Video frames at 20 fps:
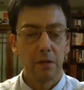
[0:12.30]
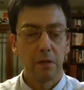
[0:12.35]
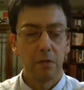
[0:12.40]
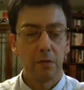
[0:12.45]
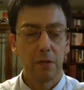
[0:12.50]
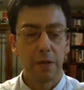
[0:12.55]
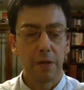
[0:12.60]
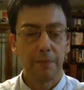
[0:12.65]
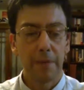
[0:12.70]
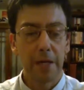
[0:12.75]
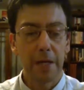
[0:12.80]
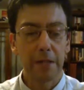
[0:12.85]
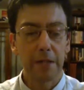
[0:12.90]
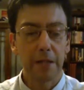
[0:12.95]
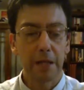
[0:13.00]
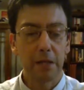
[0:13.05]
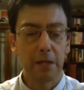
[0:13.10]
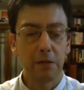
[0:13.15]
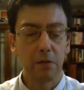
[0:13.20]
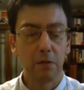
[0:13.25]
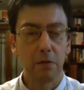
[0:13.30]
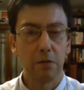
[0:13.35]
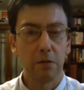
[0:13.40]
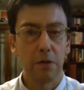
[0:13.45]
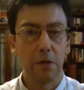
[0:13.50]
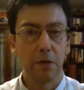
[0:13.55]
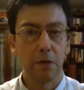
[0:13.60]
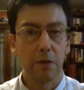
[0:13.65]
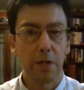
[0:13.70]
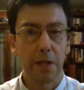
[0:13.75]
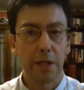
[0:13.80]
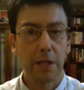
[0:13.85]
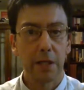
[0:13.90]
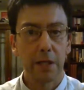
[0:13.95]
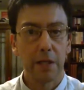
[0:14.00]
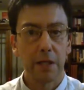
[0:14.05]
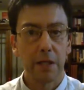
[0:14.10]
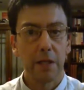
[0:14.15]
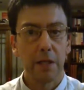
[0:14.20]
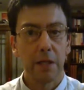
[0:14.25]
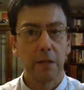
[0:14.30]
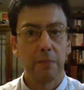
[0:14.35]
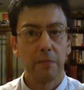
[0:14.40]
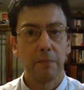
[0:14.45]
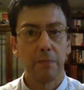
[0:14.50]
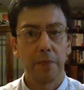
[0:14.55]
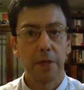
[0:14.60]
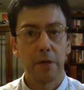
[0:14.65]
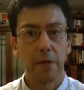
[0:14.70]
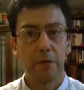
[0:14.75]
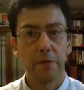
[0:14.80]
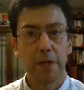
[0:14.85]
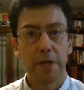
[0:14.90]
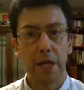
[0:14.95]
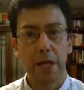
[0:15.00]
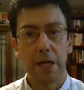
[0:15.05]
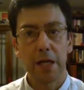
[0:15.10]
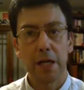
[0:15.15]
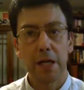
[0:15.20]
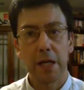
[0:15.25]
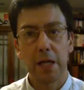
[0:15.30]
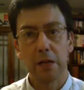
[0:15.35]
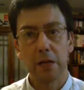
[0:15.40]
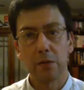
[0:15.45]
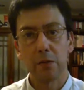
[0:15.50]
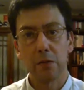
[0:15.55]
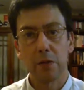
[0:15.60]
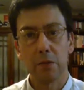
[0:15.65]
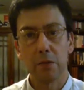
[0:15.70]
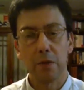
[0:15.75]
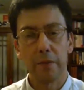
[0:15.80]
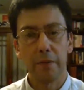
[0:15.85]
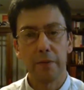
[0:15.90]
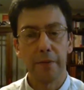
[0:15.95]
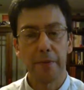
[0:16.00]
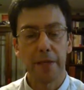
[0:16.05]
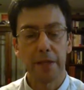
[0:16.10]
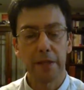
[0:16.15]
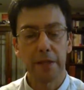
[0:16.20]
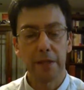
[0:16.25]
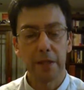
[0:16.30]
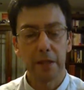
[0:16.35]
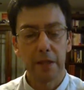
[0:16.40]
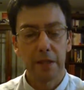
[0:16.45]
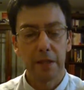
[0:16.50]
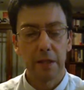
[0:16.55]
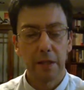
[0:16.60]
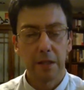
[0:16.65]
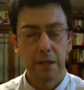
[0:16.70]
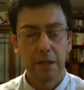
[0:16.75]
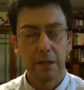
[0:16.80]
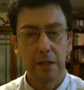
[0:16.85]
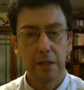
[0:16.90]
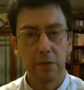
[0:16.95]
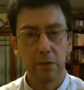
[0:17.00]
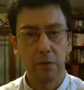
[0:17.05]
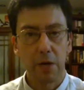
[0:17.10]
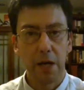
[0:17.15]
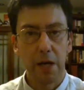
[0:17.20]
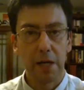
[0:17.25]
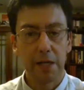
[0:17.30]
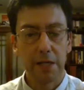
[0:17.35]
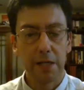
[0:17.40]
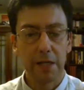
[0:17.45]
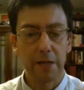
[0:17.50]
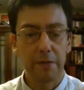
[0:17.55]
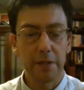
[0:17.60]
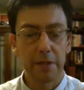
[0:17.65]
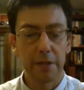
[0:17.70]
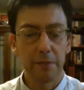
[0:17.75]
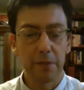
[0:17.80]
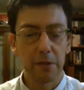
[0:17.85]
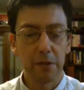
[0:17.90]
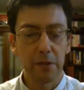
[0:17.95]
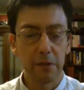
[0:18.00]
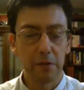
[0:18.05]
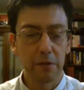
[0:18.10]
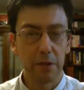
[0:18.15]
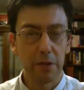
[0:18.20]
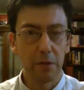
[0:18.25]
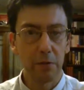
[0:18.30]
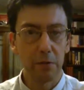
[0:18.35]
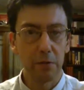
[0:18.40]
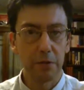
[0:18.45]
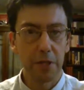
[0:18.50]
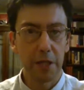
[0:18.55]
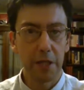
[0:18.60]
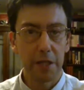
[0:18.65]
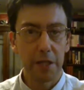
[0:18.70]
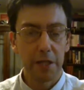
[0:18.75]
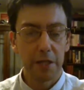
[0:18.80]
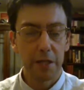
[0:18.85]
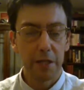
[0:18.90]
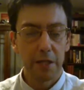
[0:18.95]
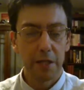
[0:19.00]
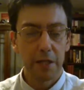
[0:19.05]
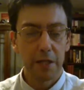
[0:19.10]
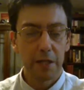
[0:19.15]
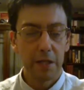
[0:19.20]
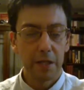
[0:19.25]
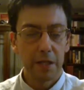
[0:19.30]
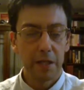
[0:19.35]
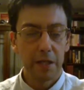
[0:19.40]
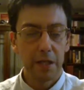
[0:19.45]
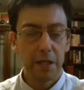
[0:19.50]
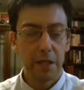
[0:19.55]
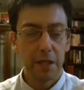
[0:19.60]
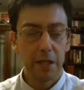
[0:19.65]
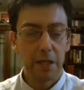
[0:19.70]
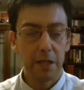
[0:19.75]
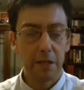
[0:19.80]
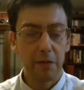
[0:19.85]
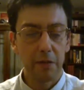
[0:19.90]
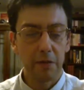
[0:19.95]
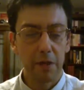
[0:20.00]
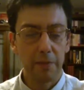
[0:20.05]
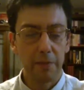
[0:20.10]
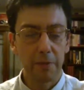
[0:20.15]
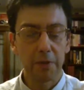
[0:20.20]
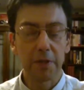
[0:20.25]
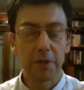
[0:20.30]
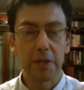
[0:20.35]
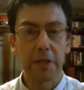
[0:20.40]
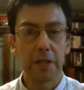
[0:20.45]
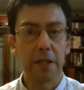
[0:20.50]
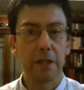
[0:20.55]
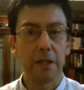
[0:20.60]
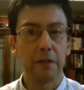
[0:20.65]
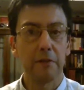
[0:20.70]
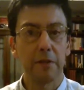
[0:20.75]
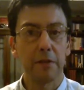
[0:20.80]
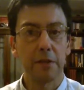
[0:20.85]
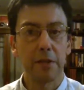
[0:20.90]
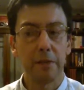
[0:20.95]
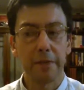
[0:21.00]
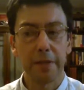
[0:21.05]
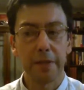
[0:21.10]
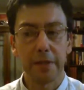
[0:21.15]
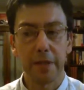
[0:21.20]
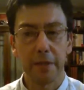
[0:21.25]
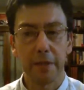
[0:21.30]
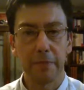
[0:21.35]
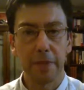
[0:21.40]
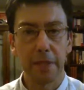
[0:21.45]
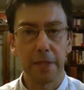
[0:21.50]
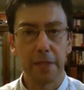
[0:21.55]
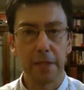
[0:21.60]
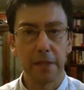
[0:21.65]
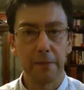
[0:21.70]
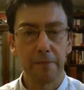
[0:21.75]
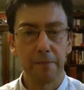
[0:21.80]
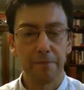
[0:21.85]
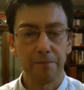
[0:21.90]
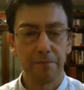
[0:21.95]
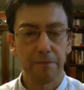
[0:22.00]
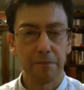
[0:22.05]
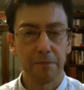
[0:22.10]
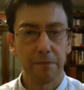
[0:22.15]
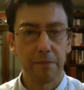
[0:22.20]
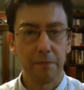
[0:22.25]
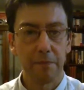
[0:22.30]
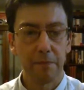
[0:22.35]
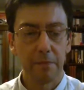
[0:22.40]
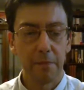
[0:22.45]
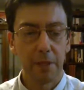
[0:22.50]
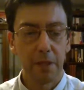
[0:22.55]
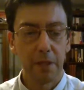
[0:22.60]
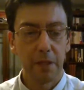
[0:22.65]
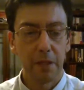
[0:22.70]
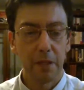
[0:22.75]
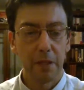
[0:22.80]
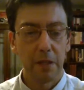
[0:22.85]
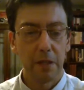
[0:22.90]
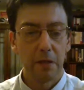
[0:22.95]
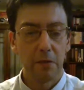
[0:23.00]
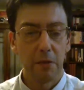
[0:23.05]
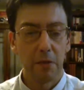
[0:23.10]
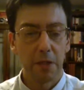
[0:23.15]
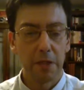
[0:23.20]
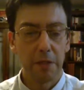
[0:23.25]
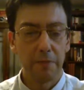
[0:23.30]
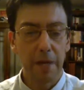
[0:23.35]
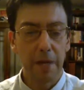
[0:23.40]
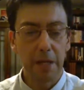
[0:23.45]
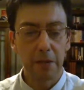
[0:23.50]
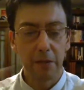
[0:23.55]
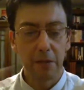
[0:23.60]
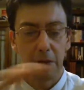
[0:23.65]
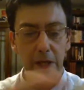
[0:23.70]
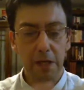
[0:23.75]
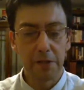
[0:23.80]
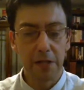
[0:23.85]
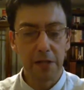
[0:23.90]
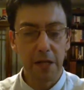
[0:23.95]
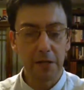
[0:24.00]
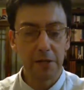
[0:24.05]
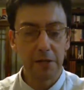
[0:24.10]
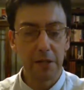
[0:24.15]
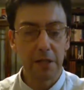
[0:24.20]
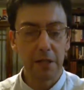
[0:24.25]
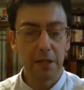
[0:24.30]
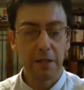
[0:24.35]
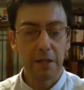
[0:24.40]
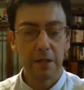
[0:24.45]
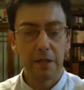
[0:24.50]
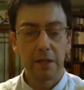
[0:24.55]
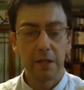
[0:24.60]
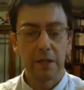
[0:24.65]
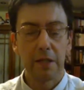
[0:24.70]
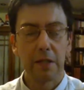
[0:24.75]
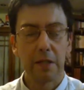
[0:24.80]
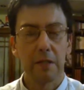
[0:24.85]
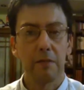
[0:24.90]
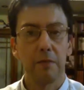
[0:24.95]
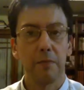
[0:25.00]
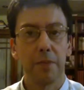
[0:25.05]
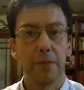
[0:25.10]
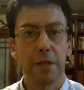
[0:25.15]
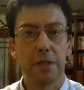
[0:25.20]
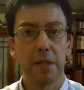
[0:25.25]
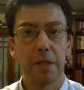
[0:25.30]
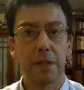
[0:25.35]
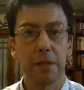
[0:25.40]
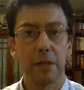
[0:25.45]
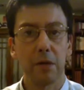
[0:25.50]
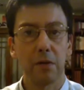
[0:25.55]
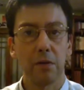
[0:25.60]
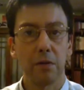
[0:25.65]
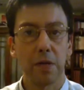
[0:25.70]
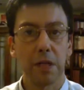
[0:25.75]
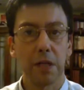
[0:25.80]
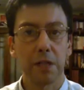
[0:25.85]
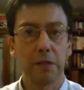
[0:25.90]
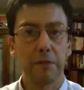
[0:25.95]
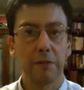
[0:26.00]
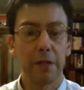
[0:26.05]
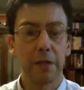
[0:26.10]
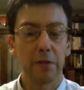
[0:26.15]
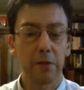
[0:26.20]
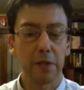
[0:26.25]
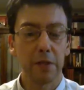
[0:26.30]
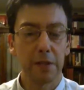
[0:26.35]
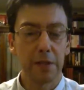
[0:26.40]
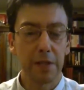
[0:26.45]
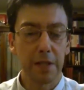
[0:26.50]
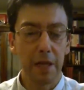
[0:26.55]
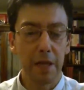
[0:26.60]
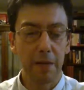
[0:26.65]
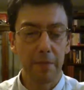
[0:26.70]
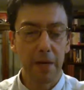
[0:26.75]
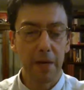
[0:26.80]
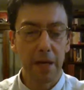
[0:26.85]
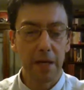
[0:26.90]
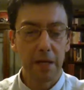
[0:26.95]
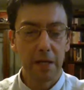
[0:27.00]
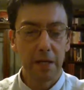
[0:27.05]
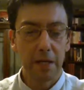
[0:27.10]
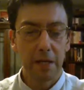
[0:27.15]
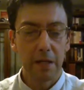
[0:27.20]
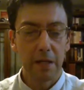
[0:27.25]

una pratica soluzione per ovviare a tutti quei momenti nei quali avete bisogno di luce e non la potete facilmente reperire quindi bando alle ciance vi presenterò un artefatto che si chiama